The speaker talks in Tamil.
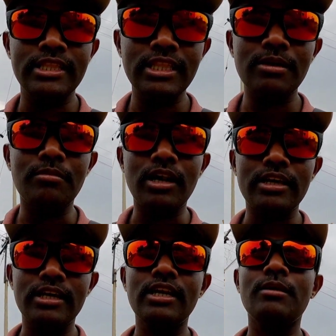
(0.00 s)
இந்த
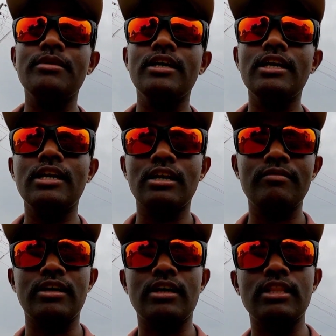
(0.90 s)
மலையை நம்ம
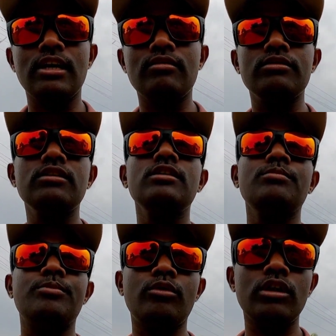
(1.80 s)
ஏற்கனவே அதாவது
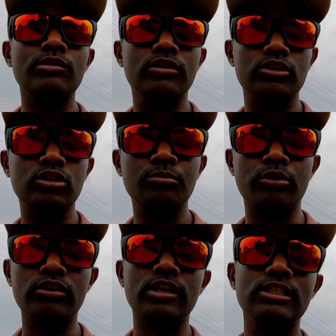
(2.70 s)
போன வருஷம்
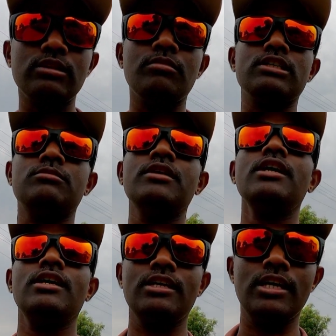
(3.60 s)
புரட்டாசி மாதமே